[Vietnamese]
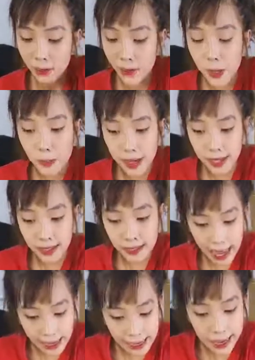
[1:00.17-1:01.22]
phân biệt
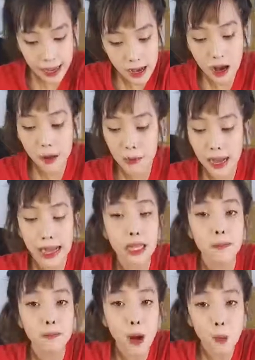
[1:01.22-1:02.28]
cặn kẽ hơn bằng
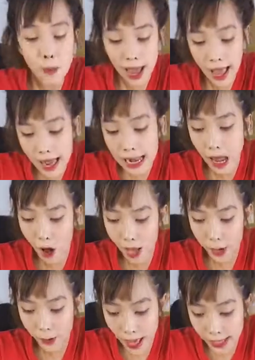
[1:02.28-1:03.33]
cách bóc hai lọ
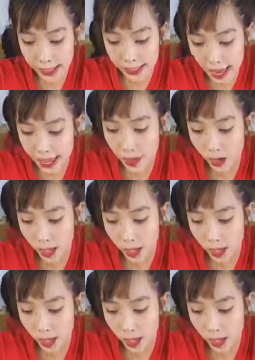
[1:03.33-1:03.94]
eo đát ra cho